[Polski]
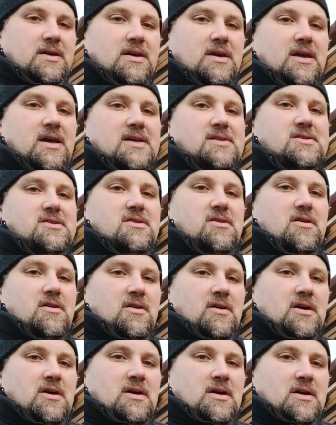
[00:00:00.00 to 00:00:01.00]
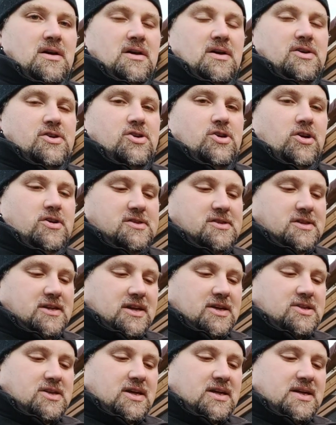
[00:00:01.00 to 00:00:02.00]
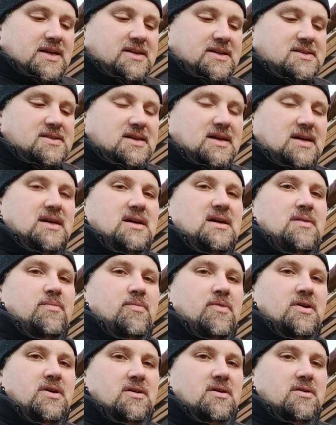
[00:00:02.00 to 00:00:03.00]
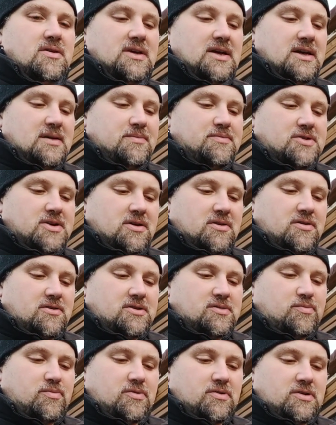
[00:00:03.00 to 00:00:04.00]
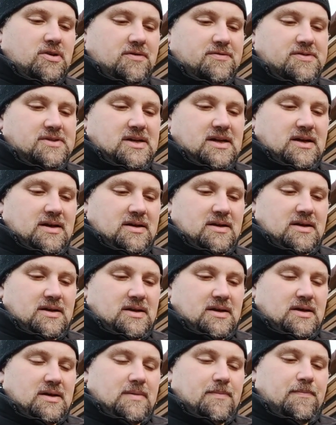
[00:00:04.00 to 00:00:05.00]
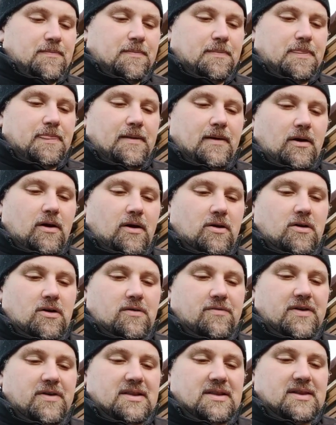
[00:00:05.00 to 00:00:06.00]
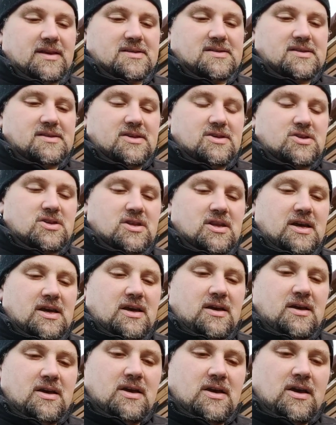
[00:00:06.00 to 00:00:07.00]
i jest to siostra szaleńca, mojego najlepszego rozpłodowca. Oko fantastyczne,